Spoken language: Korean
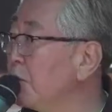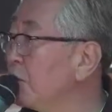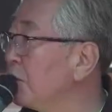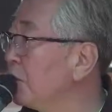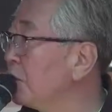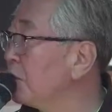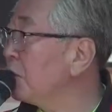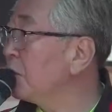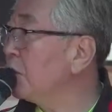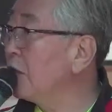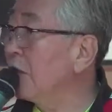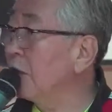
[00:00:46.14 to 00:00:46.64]

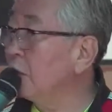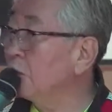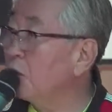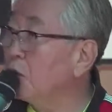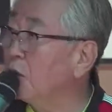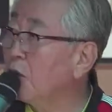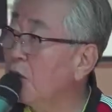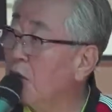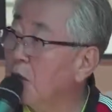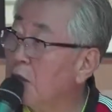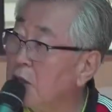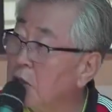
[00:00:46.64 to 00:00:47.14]
시를
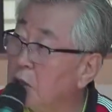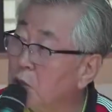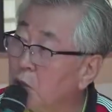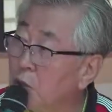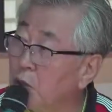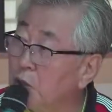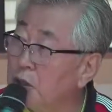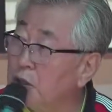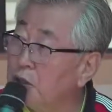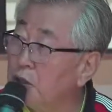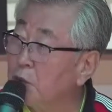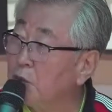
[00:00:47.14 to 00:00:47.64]
낭송할
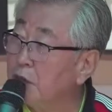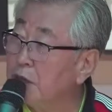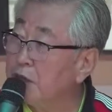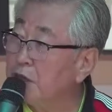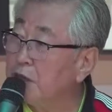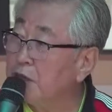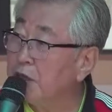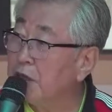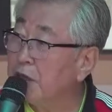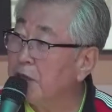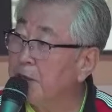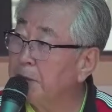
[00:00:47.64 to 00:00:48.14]
고인환
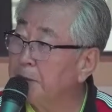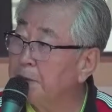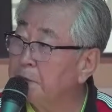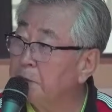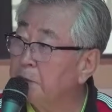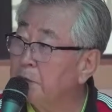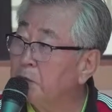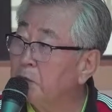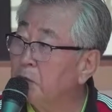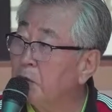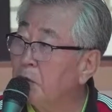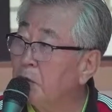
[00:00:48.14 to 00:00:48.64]
씨.
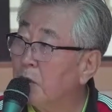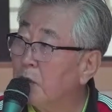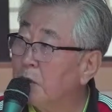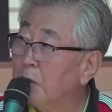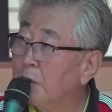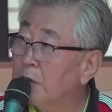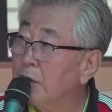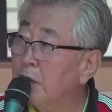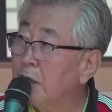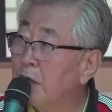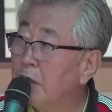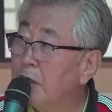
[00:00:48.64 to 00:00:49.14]

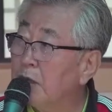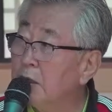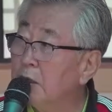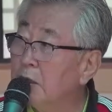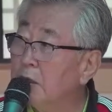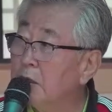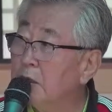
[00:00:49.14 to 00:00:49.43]
네.